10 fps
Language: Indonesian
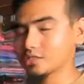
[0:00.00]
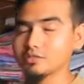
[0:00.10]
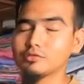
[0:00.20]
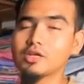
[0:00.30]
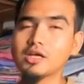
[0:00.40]

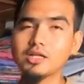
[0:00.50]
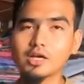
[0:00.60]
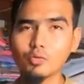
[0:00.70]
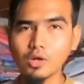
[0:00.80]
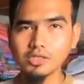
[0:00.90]
Tentunya
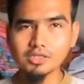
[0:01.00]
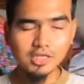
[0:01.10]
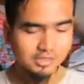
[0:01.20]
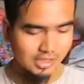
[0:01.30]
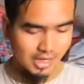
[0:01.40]
ada
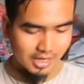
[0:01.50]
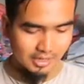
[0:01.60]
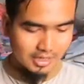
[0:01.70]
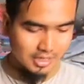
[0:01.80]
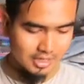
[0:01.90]
kualitas,
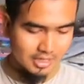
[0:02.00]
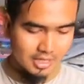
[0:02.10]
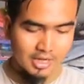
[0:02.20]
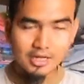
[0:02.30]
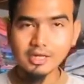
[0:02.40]
ada
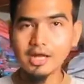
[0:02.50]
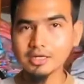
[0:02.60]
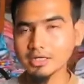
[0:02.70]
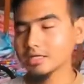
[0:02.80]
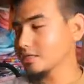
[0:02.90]
ada
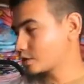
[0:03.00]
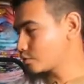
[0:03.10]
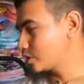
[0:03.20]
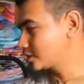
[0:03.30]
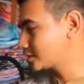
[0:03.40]
harga, ada
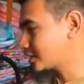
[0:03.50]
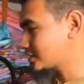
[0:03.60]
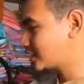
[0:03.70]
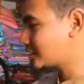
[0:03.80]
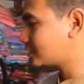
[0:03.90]
kualitas
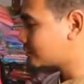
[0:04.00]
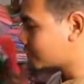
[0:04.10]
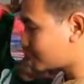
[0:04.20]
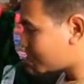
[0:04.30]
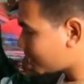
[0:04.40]
ya
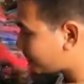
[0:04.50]
tentunya ya.